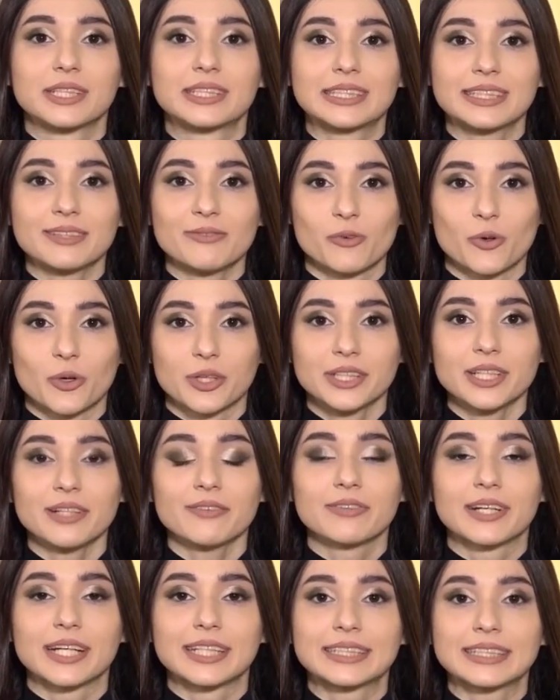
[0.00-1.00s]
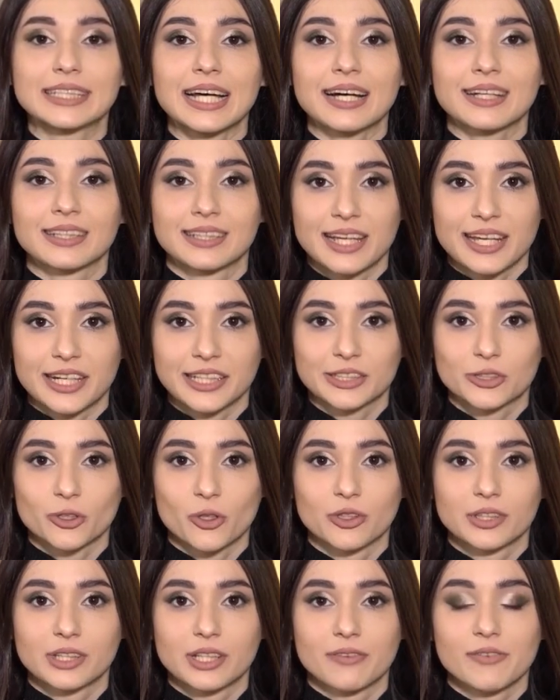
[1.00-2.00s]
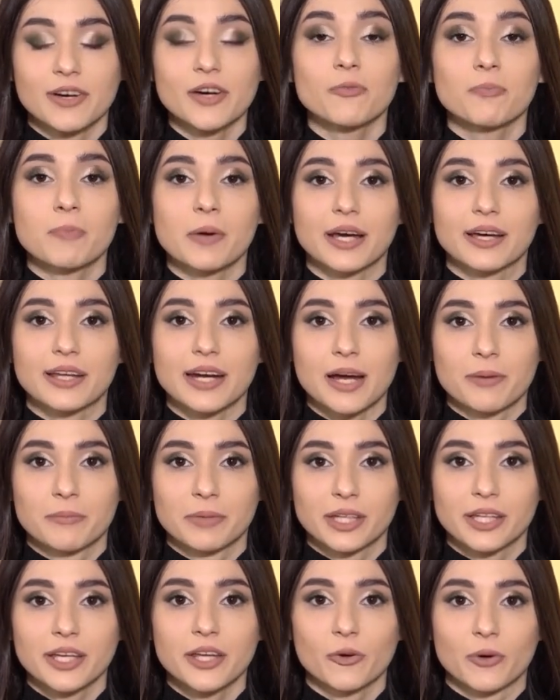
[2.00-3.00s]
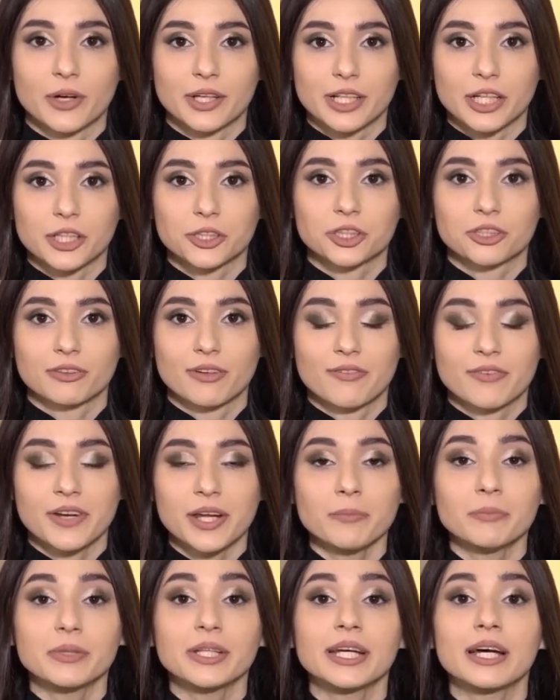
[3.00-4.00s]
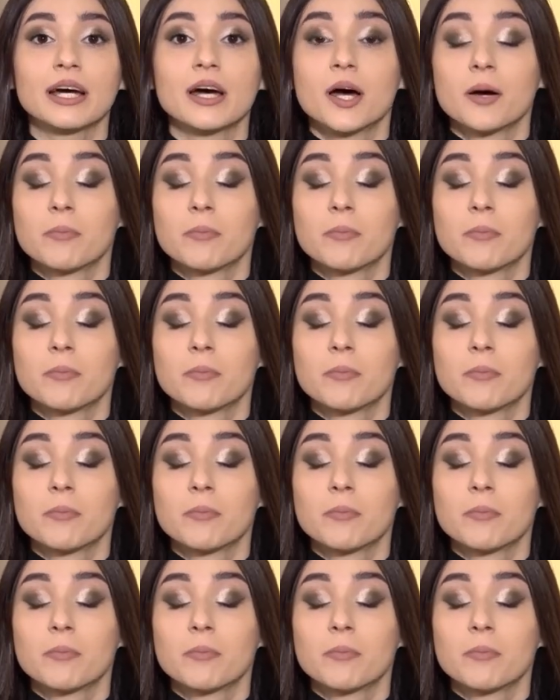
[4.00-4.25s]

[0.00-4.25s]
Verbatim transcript: Сегодня в гостях на Резон ТВ в программе «Герои нашего времени»